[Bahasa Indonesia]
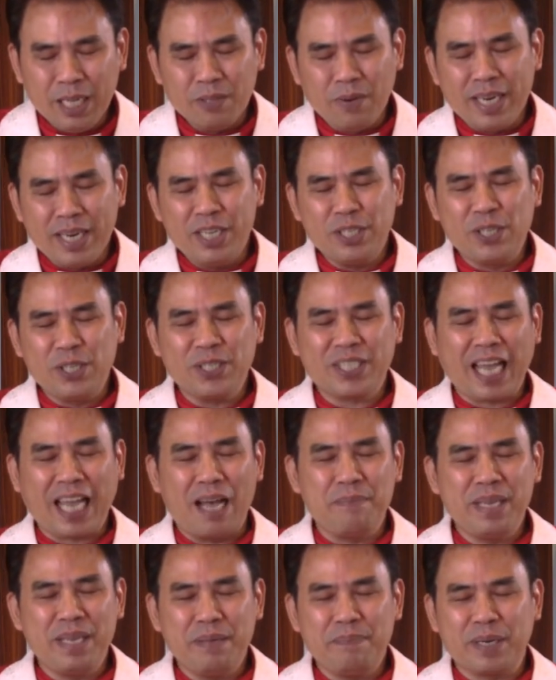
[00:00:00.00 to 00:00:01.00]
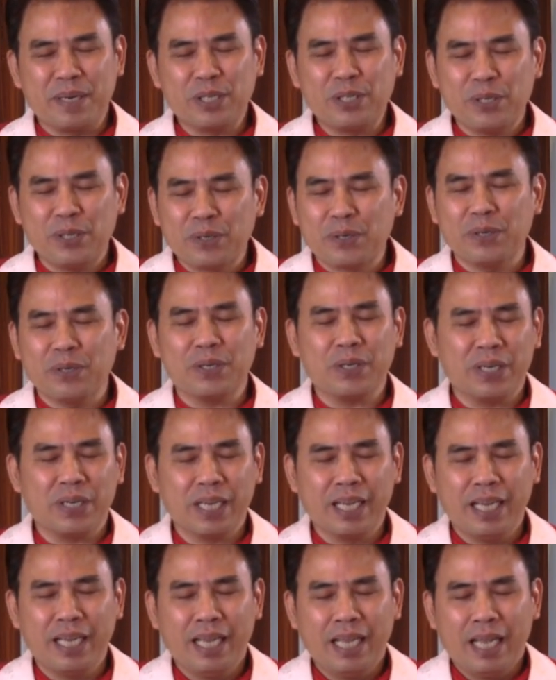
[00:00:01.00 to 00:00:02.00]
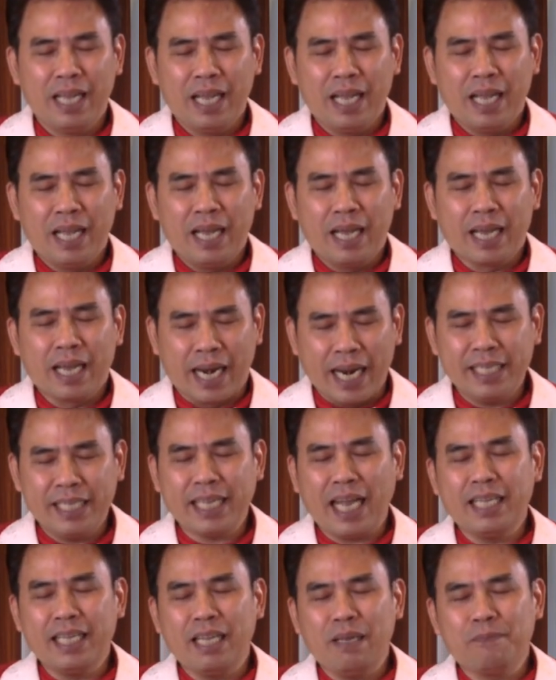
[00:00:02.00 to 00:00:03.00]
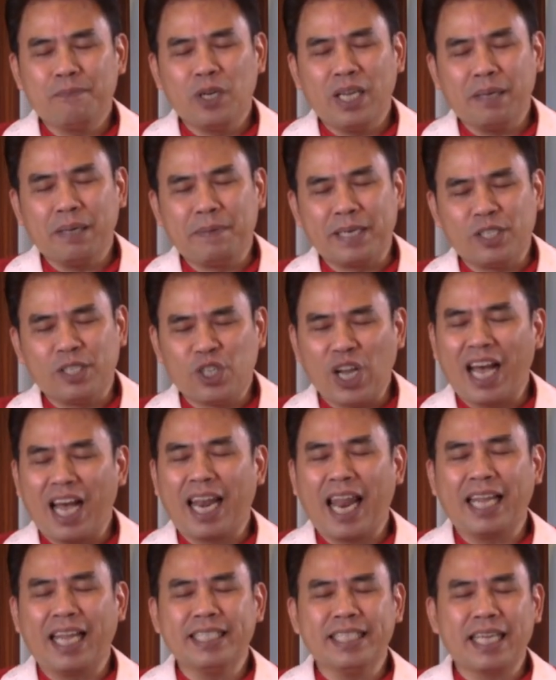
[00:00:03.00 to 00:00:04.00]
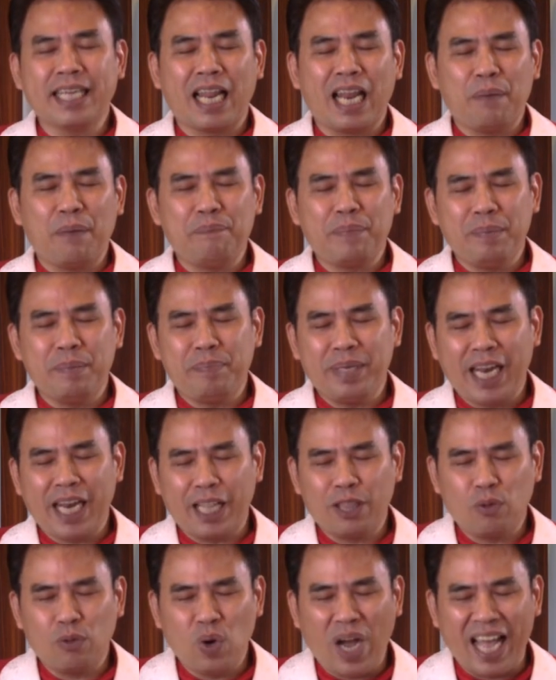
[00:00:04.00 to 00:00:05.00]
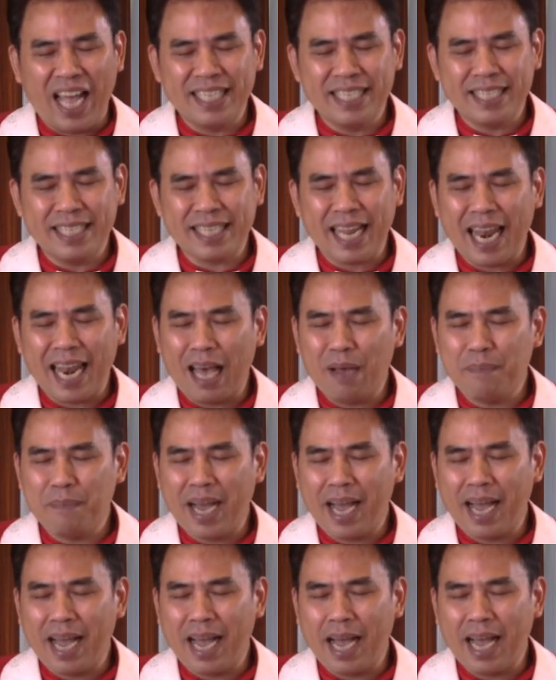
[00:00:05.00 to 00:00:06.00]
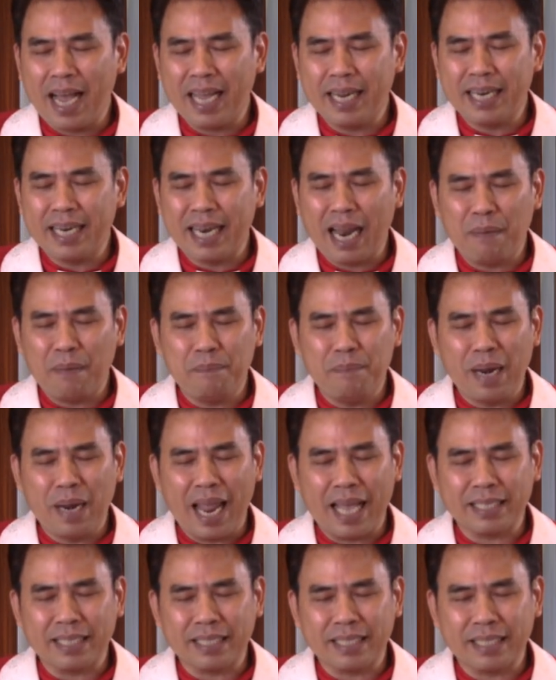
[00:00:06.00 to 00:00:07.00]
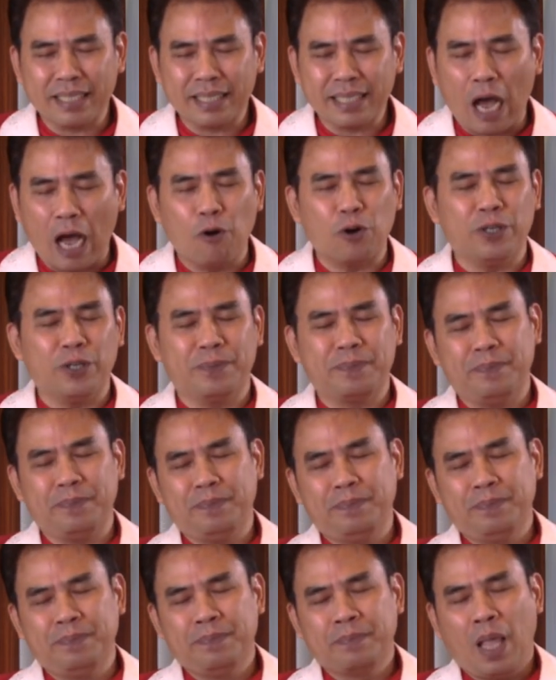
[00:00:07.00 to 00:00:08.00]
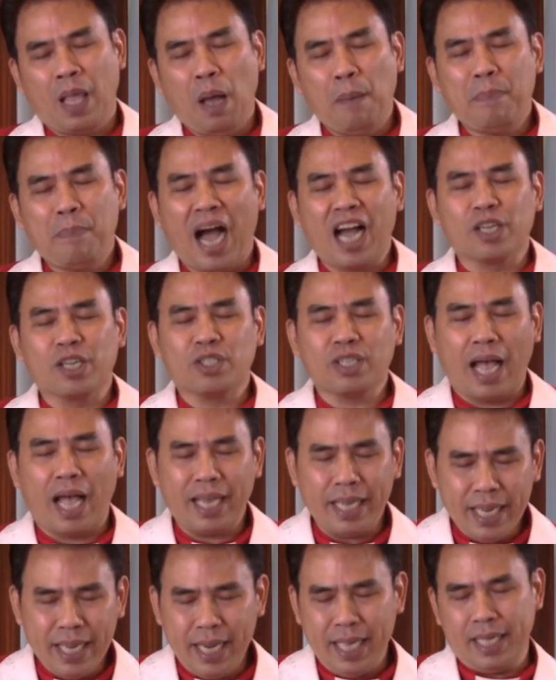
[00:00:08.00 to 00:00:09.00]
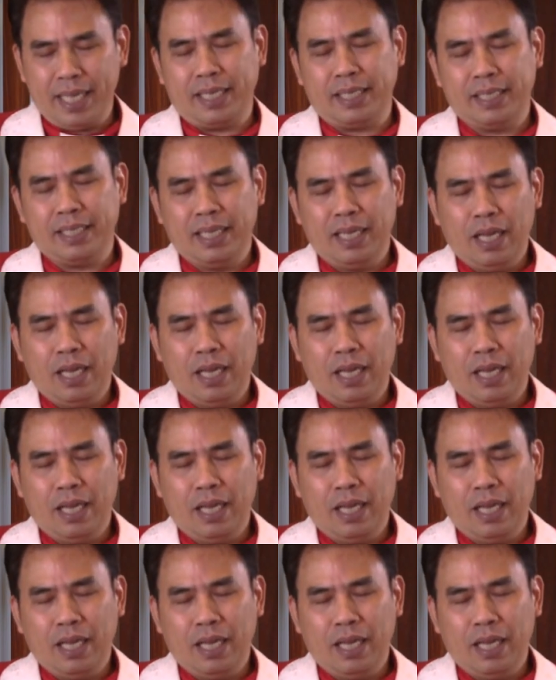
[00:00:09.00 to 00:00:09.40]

Tuhan Yesus, kami bersyukur gereja ini boleh berjalan dalam pimpinan Tuhan selama 16 tahun. Bangsa ini